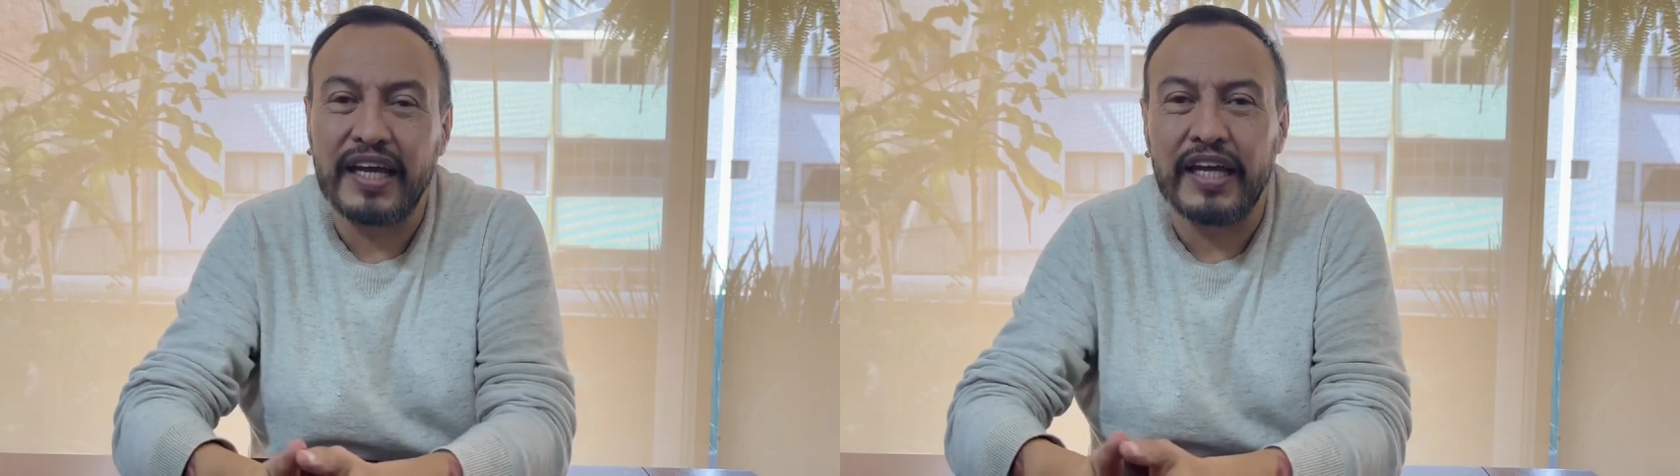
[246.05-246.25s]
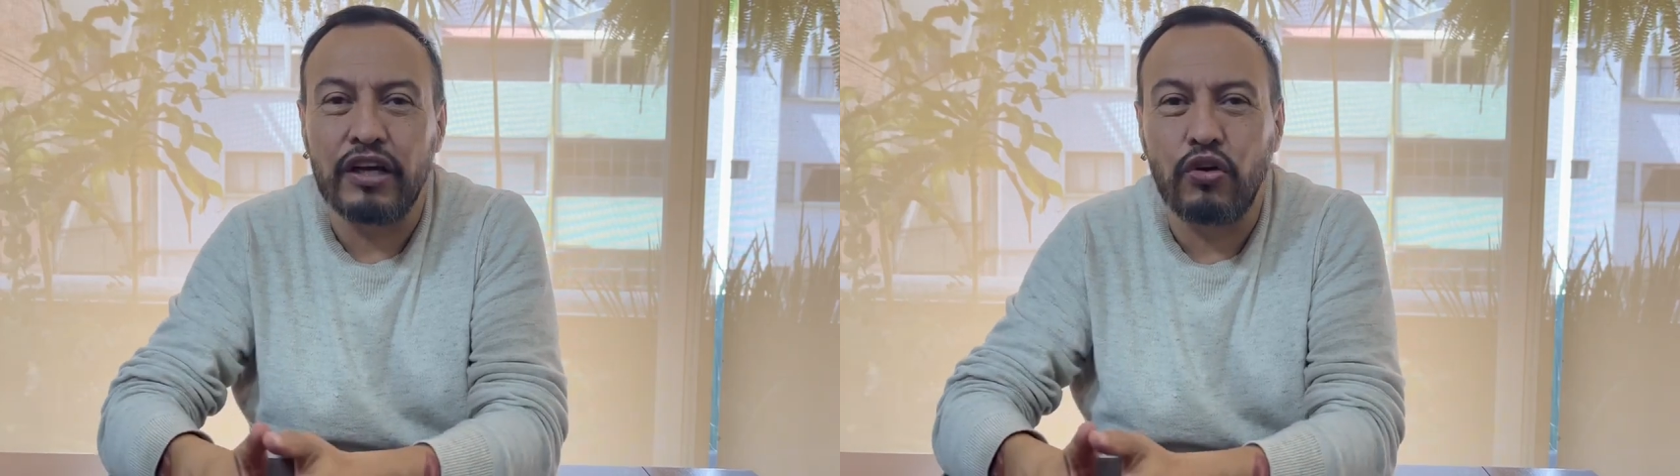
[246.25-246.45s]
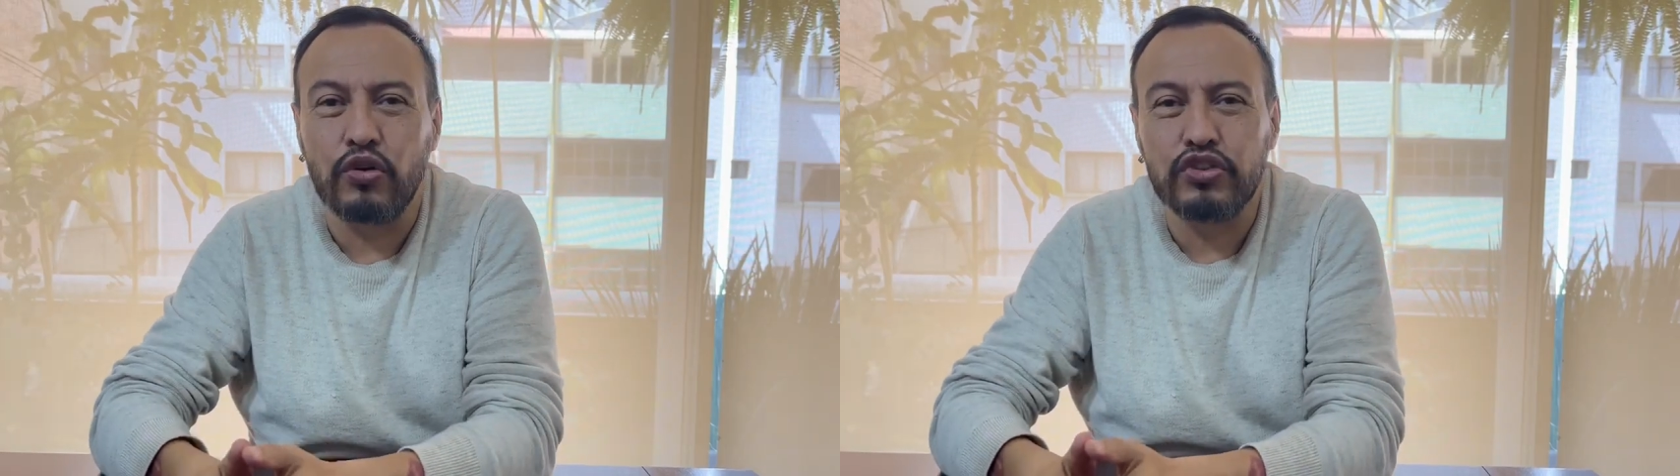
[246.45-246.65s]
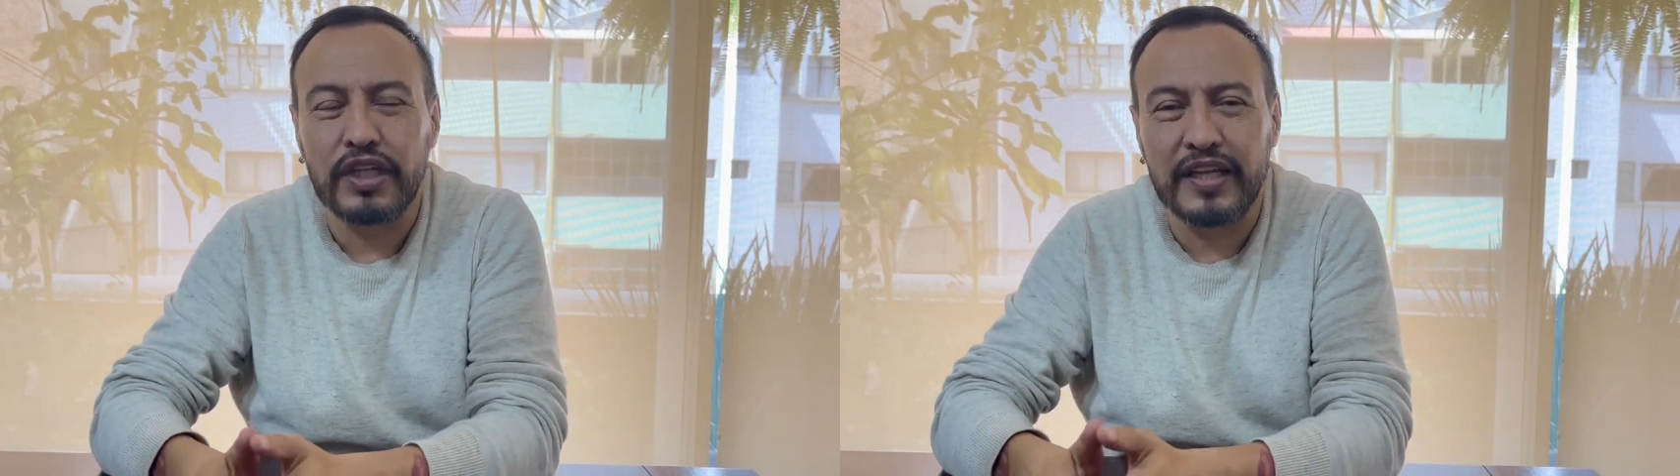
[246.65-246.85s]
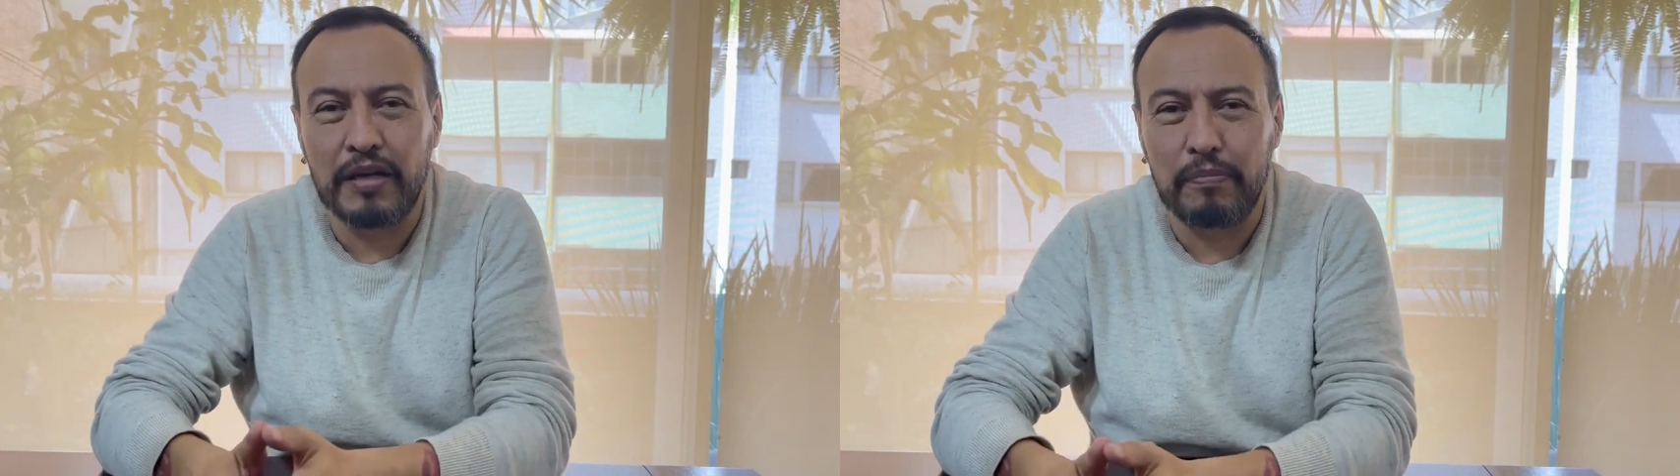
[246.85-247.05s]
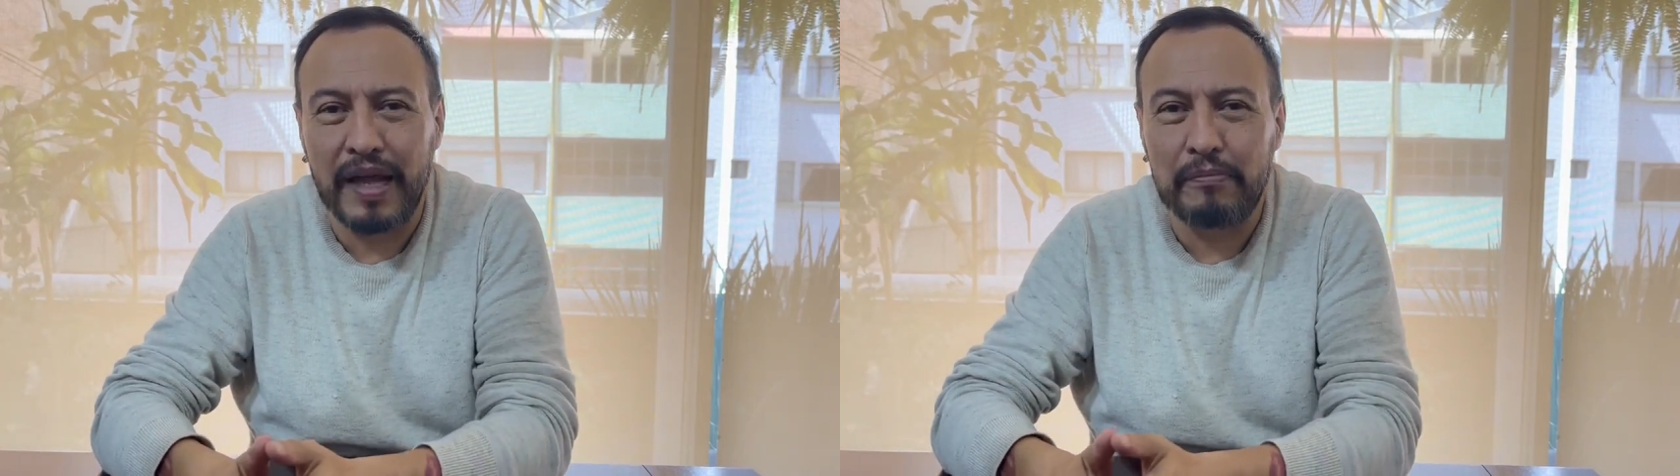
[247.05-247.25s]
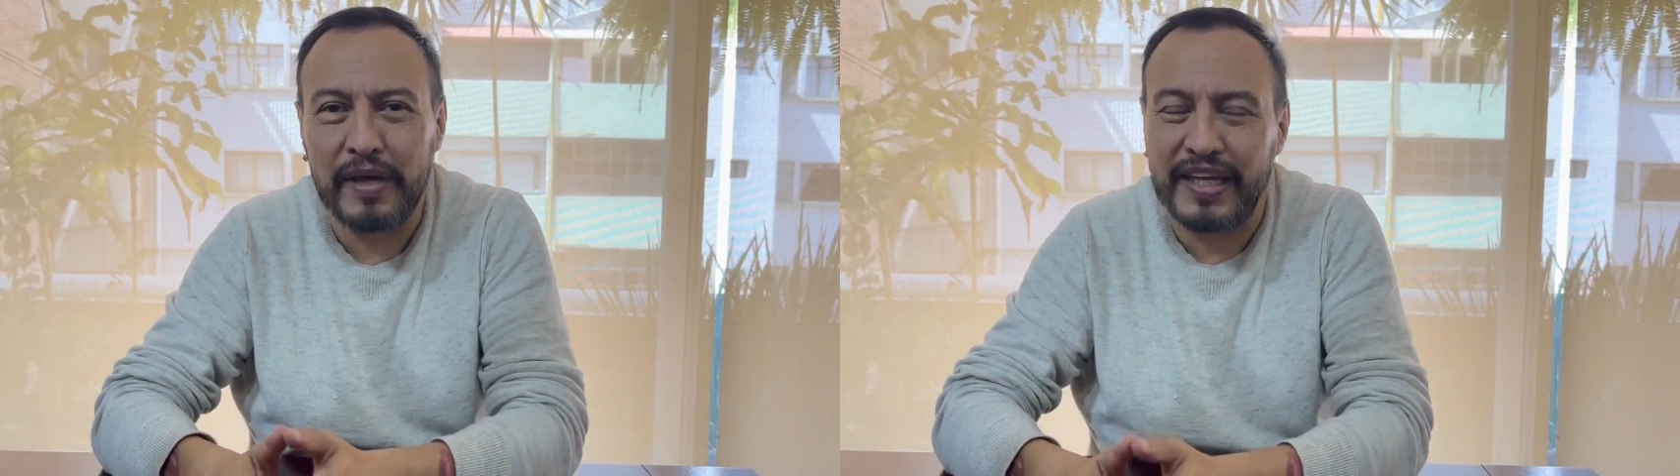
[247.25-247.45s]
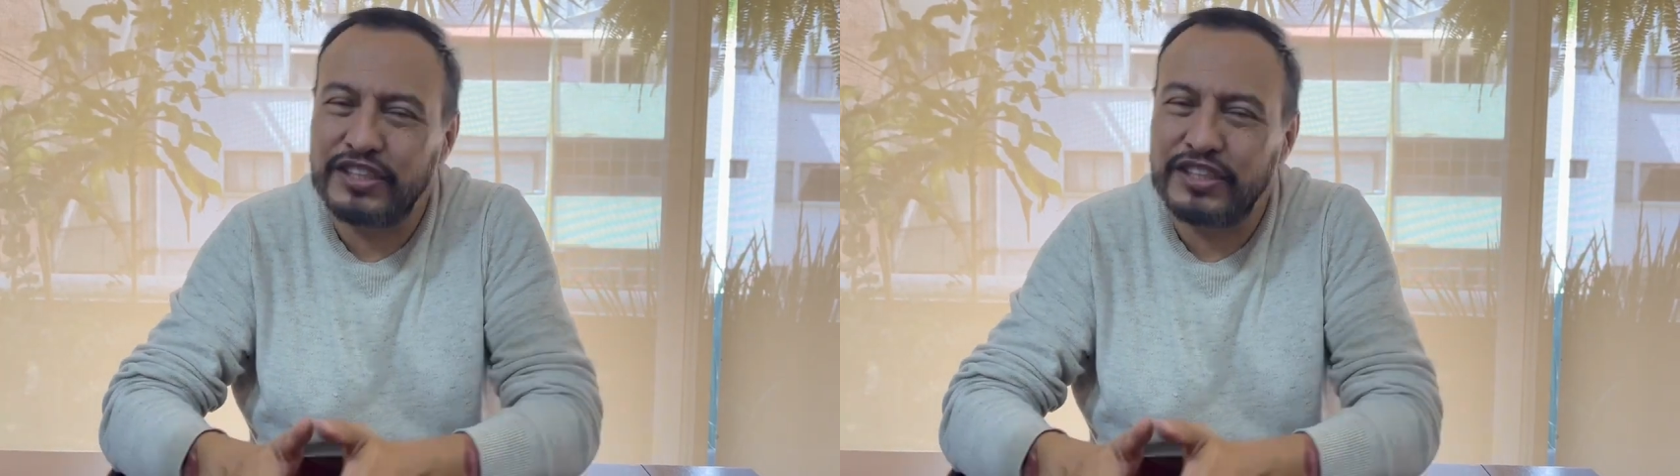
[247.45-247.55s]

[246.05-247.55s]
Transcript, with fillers: en contra del plan B.